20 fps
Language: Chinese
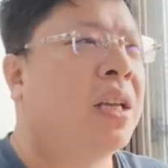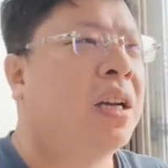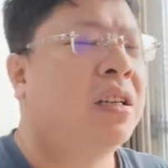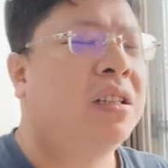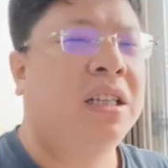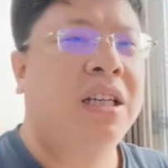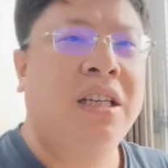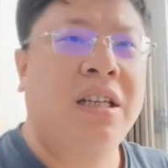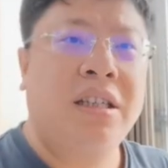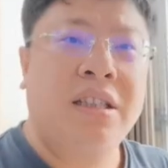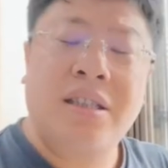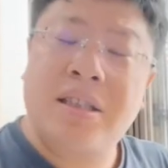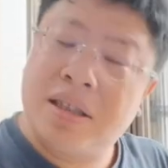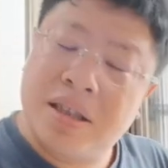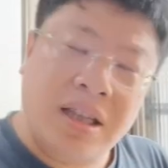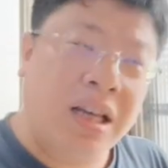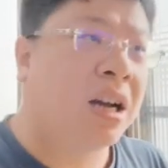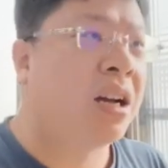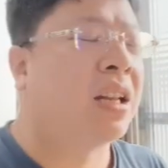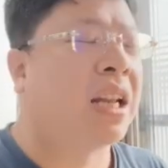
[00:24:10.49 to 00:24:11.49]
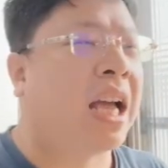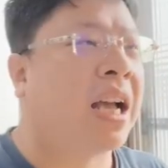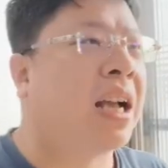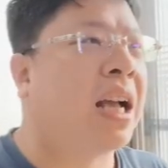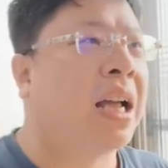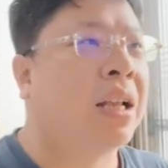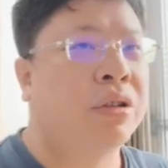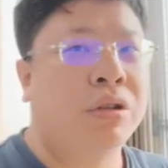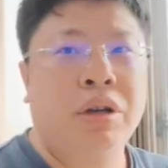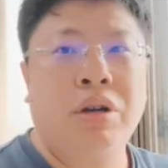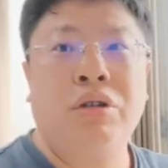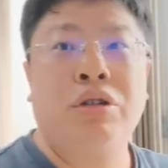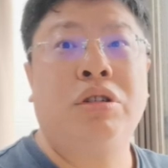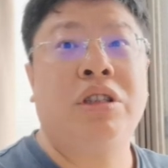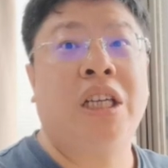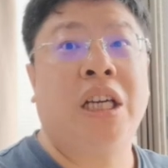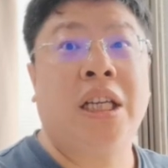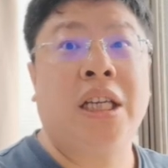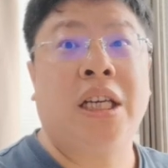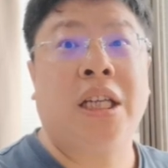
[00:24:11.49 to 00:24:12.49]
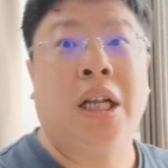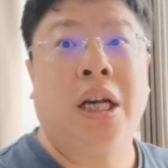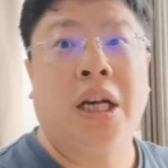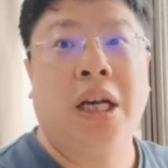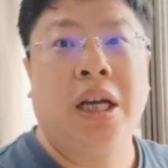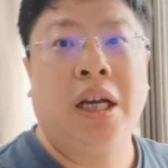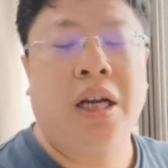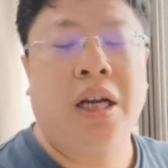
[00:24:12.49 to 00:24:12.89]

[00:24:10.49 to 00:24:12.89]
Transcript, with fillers: 而且死的很难看，最后就解体了。